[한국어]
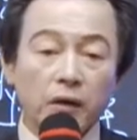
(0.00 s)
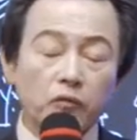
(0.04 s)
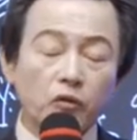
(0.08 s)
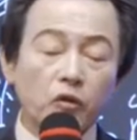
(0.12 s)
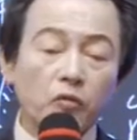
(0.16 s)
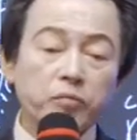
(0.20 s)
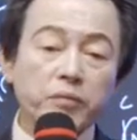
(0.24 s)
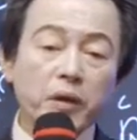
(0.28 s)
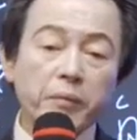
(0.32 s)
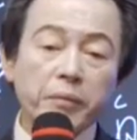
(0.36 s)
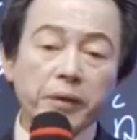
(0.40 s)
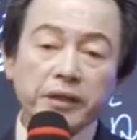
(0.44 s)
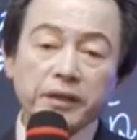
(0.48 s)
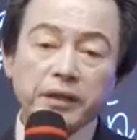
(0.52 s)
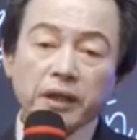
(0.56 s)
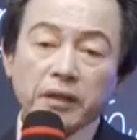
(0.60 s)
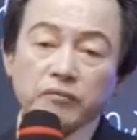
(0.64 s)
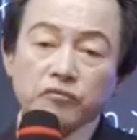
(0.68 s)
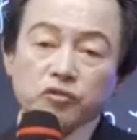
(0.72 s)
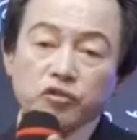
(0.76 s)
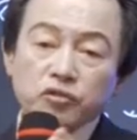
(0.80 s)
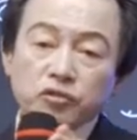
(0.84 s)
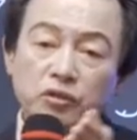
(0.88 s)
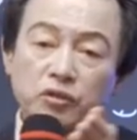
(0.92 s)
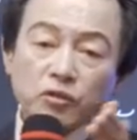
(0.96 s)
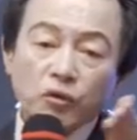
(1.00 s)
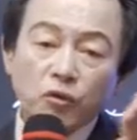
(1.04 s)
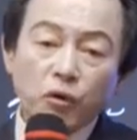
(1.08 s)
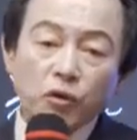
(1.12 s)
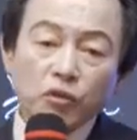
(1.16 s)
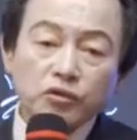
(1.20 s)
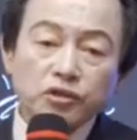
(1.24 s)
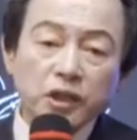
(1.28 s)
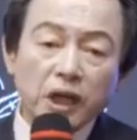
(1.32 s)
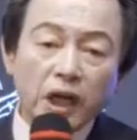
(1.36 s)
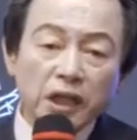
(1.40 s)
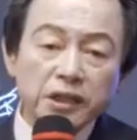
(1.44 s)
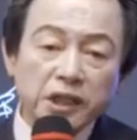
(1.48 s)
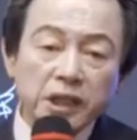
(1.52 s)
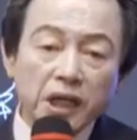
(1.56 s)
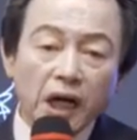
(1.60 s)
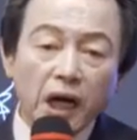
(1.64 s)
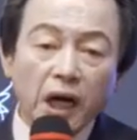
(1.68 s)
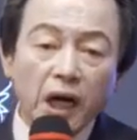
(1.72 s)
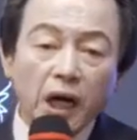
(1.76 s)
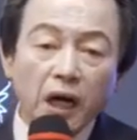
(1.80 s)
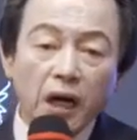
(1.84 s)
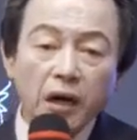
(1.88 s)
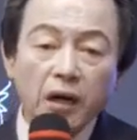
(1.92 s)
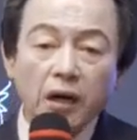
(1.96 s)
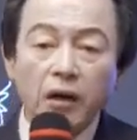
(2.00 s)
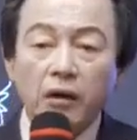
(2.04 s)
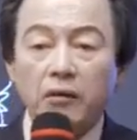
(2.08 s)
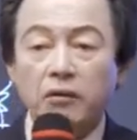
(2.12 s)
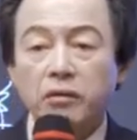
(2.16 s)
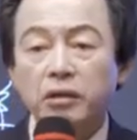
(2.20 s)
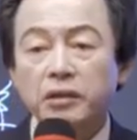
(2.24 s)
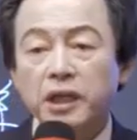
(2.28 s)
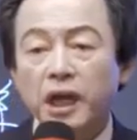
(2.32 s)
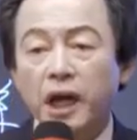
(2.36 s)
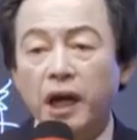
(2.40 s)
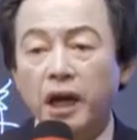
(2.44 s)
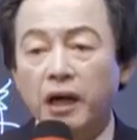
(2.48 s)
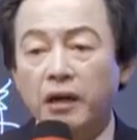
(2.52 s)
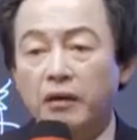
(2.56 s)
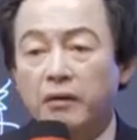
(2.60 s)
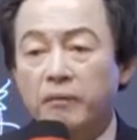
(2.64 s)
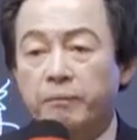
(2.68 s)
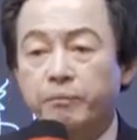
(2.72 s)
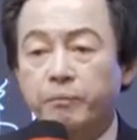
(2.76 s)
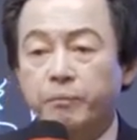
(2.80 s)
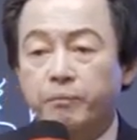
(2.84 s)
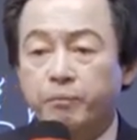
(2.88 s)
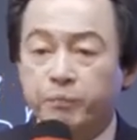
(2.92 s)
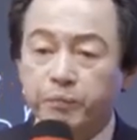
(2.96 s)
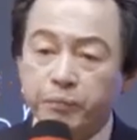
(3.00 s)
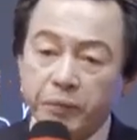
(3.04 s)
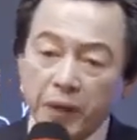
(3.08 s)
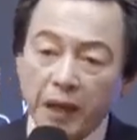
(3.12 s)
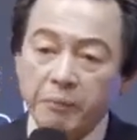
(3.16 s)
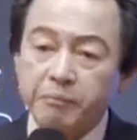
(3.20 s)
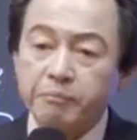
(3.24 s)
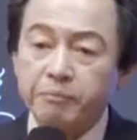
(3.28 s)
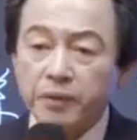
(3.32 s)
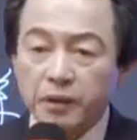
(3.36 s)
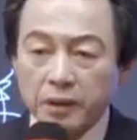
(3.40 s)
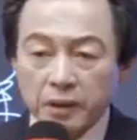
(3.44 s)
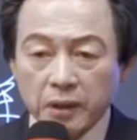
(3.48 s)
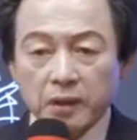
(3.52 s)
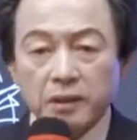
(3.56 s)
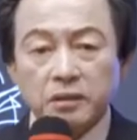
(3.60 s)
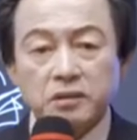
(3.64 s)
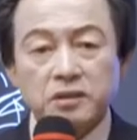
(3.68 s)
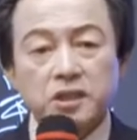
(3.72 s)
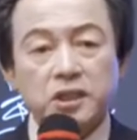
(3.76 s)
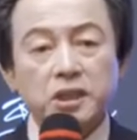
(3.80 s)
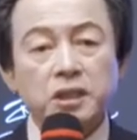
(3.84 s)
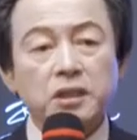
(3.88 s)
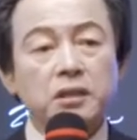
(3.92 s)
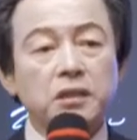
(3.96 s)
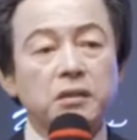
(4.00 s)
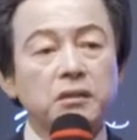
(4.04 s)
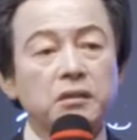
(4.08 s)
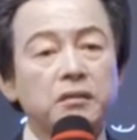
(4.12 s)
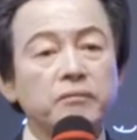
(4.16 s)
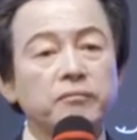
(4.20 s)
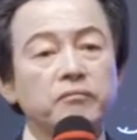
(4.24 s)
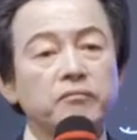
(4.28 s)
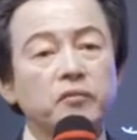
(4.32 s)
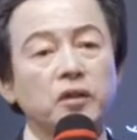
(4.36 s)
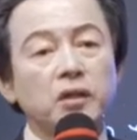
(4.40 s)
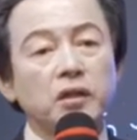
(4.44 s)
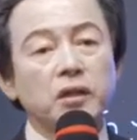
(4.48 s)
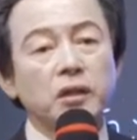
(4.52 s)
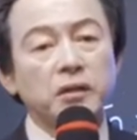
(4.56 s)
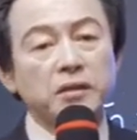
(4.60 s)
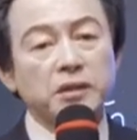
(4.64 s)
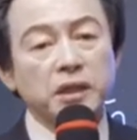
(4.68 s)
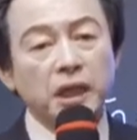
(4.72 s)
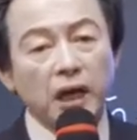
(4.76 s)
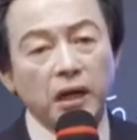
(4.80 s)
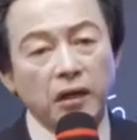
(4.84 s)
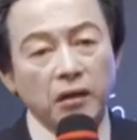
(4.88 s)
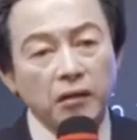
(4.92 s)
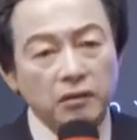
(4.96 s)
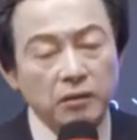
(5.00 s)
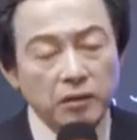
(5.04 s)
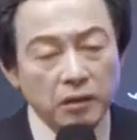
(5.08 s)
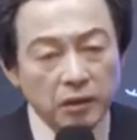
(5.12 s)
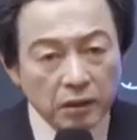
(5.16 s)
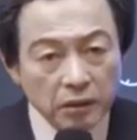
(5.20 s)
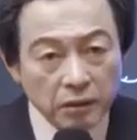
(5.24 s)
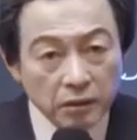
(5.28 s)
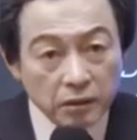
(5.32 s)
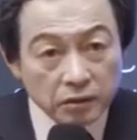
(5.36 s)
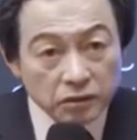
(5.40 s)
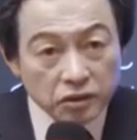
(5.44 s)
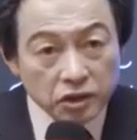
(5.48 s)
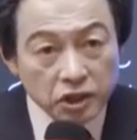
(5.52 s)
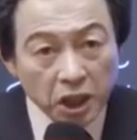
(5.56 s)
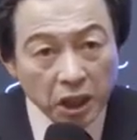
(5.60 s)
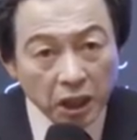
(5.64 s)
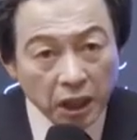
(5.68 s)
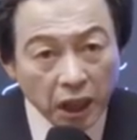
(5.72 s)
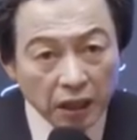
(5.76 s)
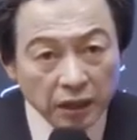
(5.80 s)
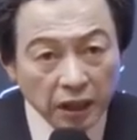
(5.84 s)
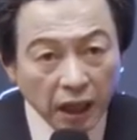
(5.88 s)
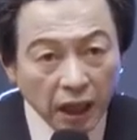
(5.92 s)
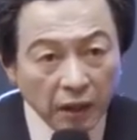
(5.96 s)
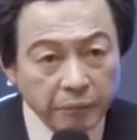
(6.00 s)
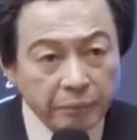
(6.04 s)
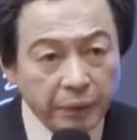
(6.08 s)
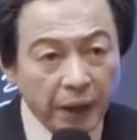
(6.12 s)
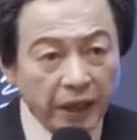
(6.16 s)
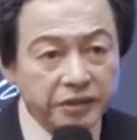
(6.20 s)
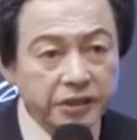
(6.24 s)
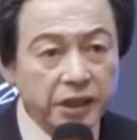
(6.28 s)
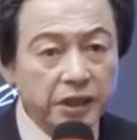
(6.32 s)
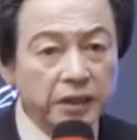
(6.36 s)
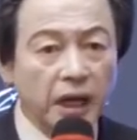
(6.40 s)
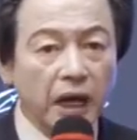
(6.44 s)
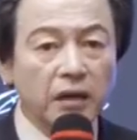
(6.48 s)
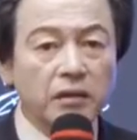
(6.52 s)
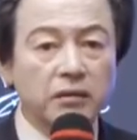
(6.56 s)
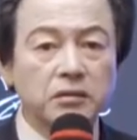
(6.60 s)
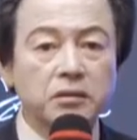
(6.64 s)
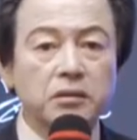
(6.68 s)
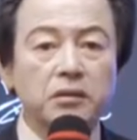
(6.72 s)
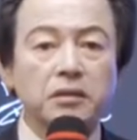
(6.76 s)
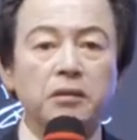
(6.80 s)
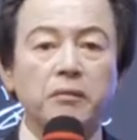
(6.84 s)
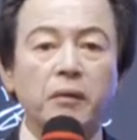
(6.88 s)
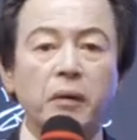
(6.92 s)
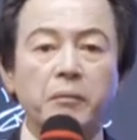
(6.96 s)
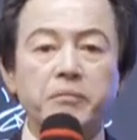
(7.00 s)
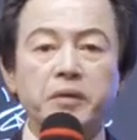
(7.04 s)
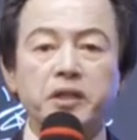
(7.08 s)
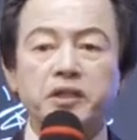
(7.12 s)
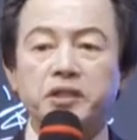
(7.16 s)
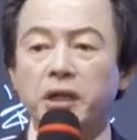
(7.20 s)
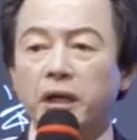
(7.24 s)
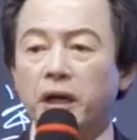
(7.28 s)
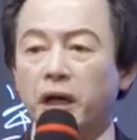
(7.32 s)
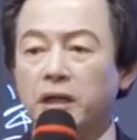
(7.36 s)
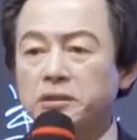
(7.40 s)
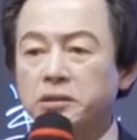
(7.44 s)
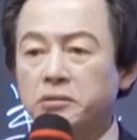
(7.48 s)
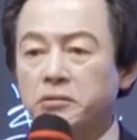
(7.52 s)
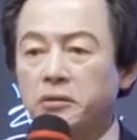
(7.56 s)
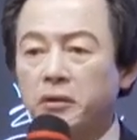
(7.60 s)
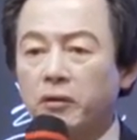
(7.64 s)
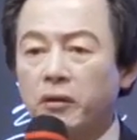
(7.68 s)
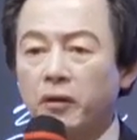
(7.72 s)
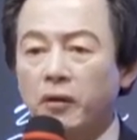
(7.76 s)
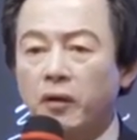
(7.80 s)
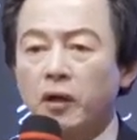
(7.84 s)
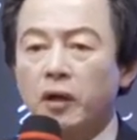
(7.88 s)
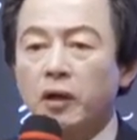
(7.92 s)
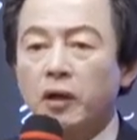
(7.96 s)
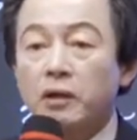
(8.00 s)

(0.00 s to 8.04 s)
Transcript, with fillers: 공매배당금 주는 코스가 아니라 그냥 찍기는 뭐 그냥 신라당, 백제당 거기만 미쳐가지고